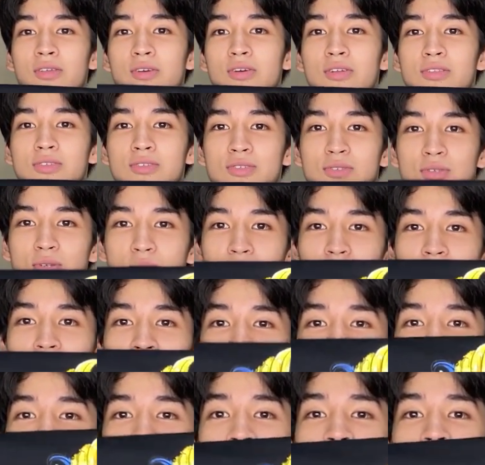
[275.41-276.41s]
yun. So,
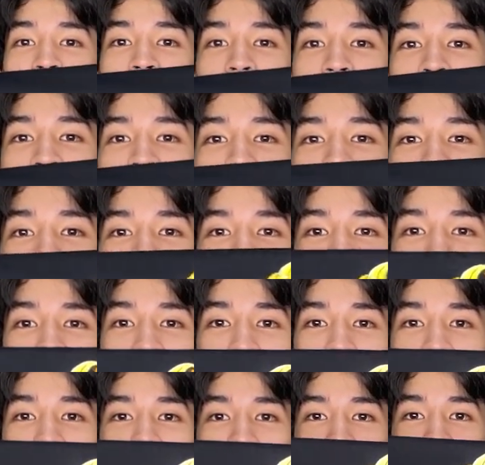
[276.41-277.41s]
ang ganda ng
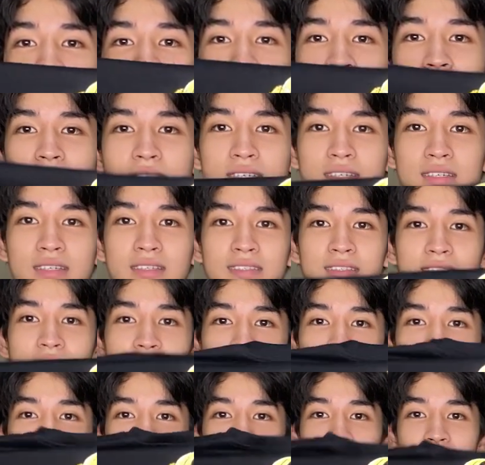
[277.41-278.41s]
style niya ng
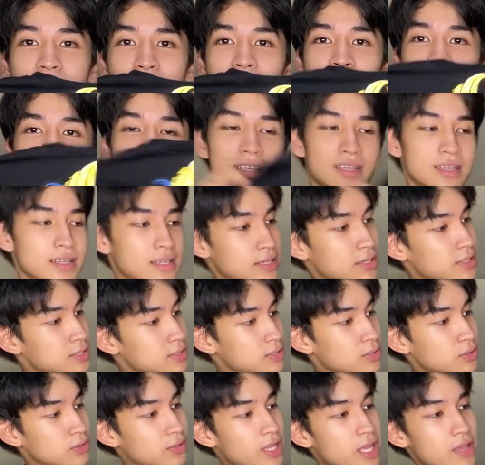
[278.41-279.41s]
design.
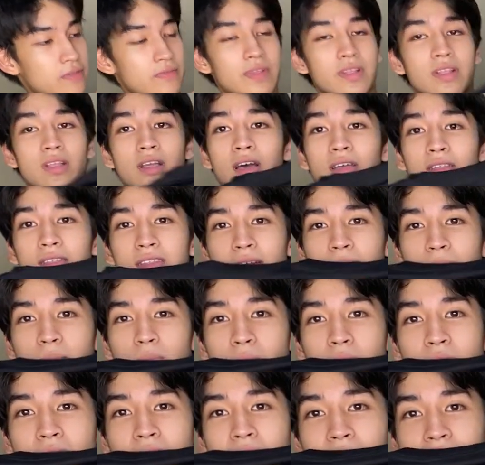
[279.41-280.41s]
So, they even got their
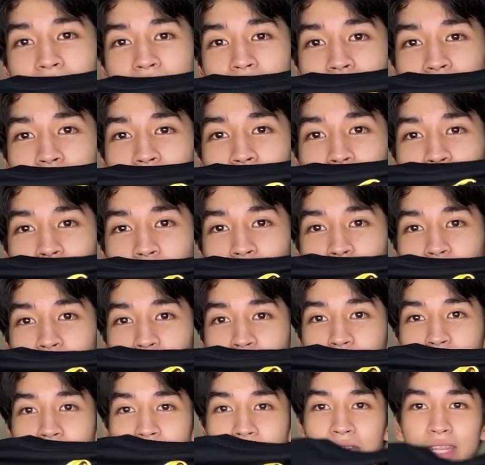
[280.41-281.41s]
brand sa
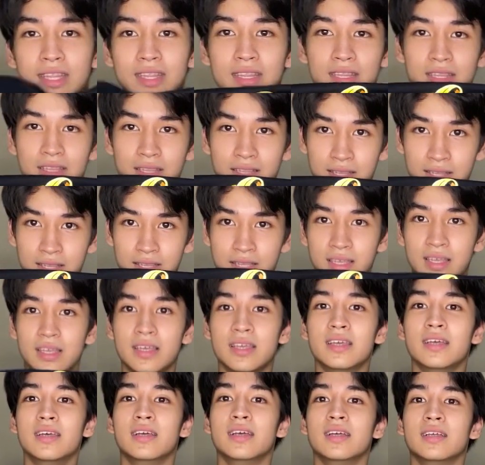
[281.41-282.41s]
likod din.
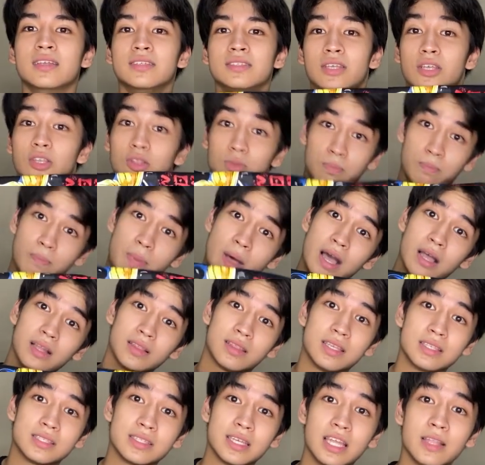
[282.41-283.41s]
So, at back
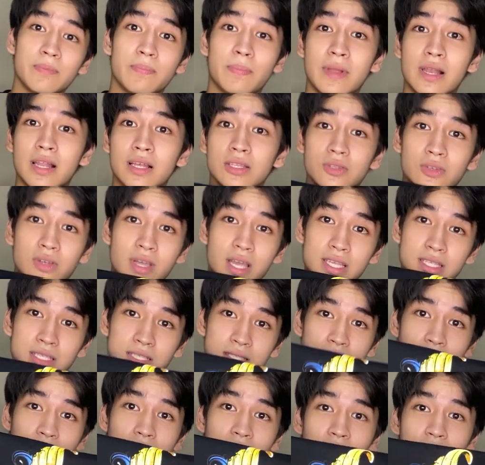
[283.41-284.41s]
design pa lang to guys,
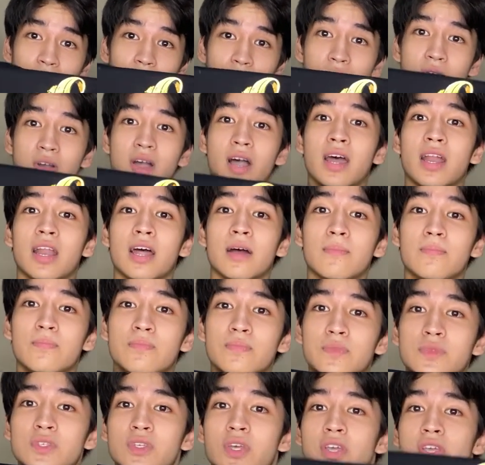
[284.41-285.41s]
hindi ito yung harap.
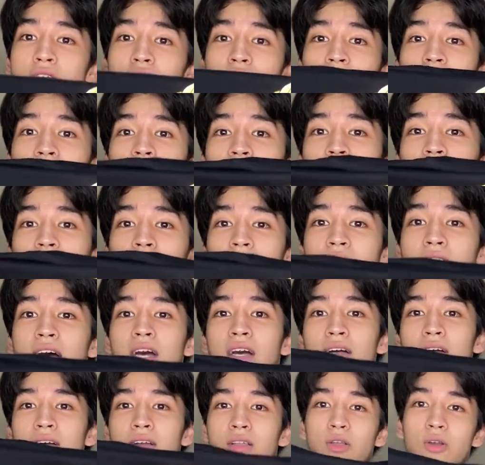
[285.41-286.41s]
So, yun, ang ganda.
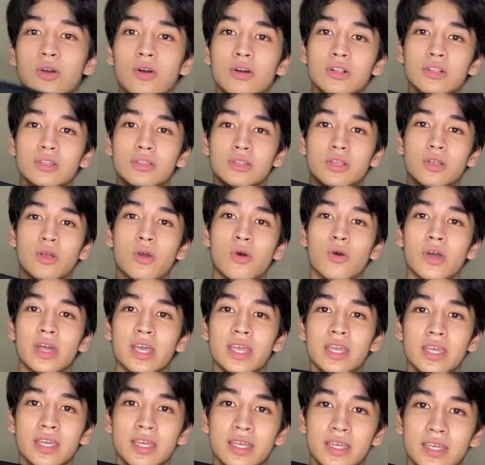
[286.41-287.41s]
Gold
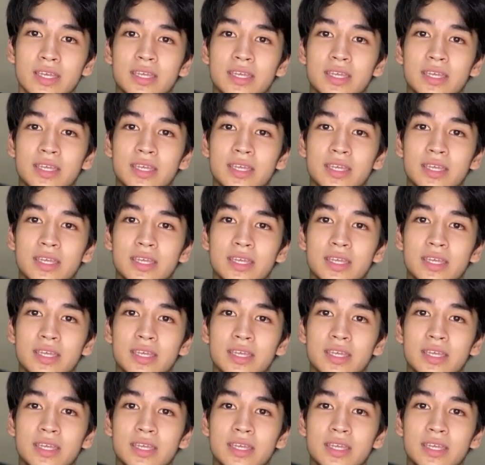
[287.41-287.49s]
koi